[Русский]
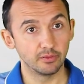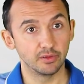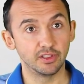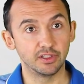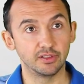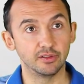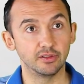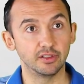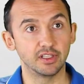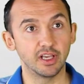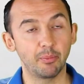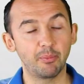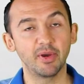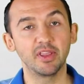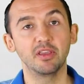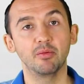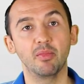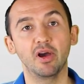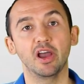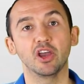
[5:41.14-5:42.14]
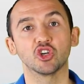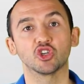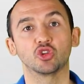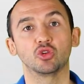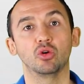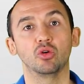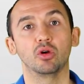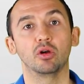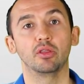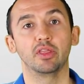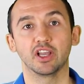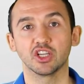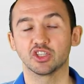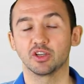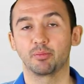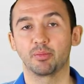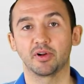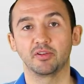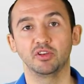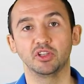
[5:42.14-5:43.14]
Я понимаю, что
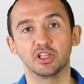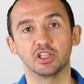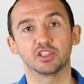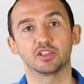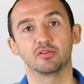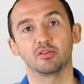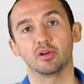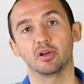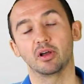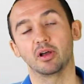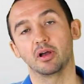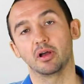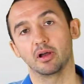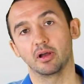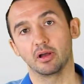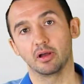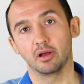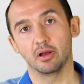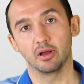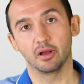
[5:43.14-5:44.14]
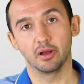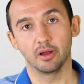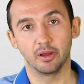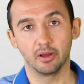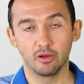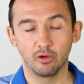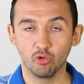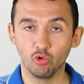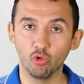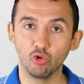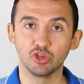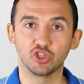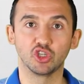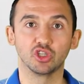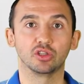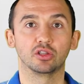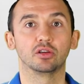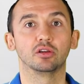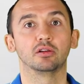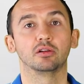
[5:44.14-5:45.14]
наше правительство э,
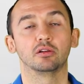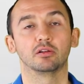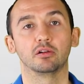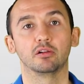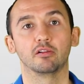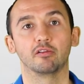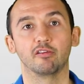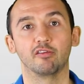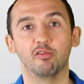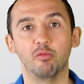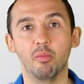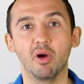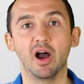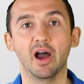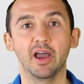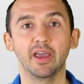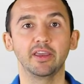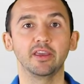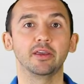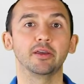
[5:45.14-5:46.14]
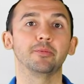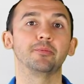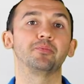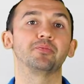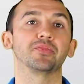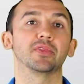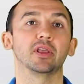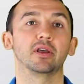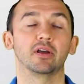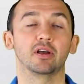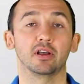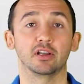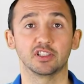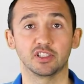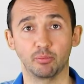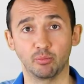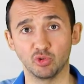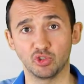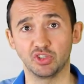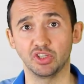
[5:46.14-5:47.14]
хочет в мае э,
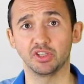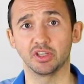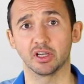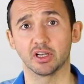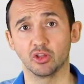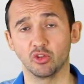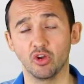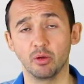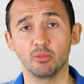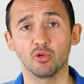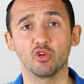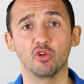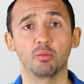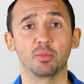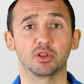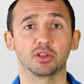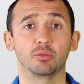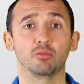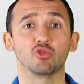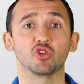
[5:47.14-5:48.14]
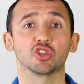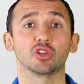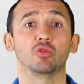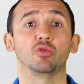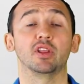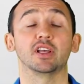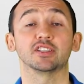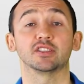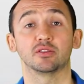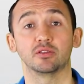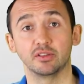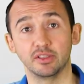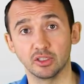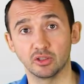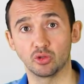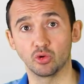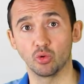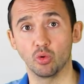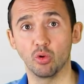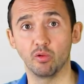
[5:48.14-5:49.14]
запустить экономику, потому что у нас
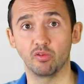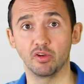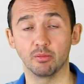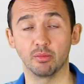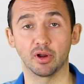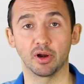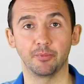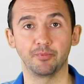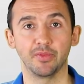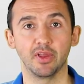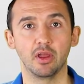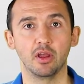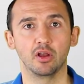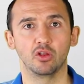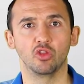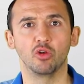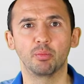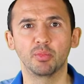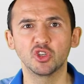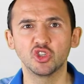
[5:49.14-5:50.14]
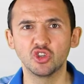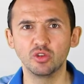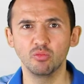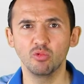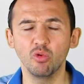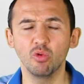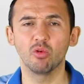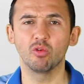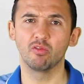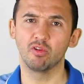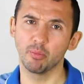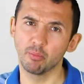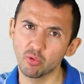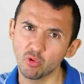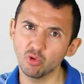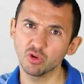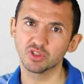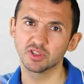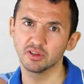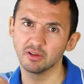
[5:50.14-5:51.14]
нет другого выбора. Но почему
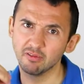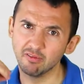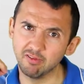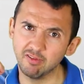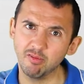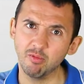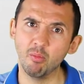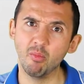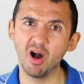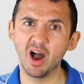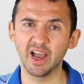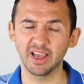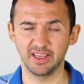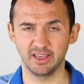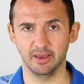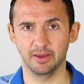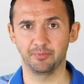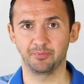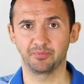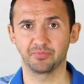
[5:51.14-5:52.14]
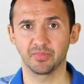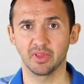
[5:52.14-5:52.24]
вопрос в мае?